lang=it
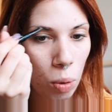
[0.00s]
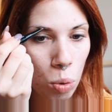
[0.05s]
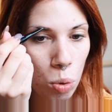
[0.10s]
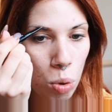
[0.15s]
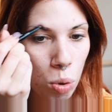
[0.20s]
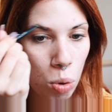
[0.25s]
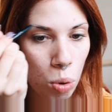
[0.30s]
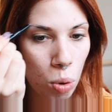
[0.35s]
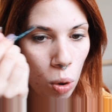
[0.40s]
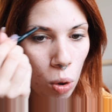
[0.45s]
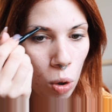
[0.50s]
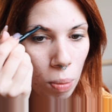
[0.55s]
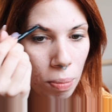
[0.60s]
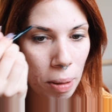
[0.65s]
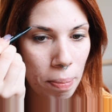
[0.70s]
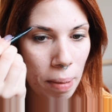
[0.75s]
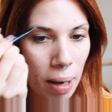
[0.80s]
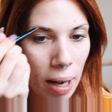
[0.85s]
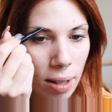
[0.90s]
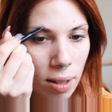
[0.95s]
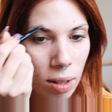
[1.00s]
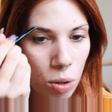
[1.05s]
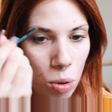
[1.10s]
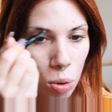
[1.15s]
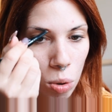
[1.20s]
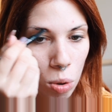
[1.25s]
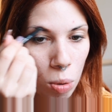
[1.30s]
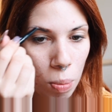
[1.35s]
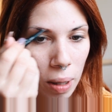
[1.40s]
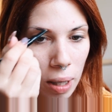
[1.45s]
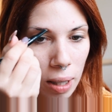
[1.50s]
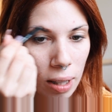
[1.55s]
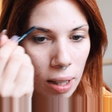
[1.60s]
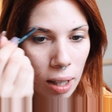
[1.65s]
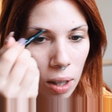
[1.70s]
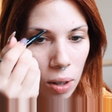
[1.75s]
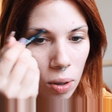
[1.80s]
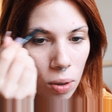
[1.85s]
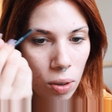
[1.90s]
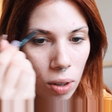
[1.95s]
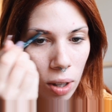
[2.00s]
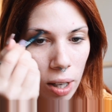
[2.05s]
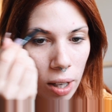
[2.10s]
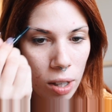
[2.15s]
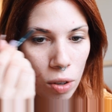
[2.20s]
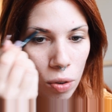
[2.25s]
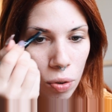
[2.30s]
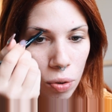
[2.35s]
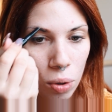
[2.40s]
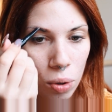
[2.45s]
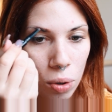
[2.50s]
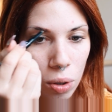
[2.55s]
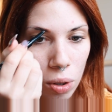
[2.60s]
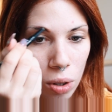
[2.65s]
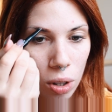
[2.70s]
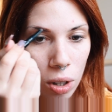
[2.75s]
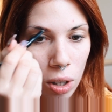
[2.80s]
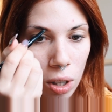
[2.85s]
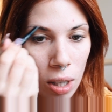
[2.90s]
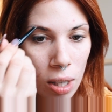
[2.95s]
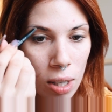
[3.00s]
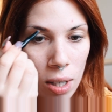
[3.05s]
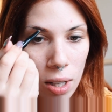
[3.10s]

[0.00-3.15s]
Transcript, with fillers: uso solo come base giusto per andare a colorare il fondo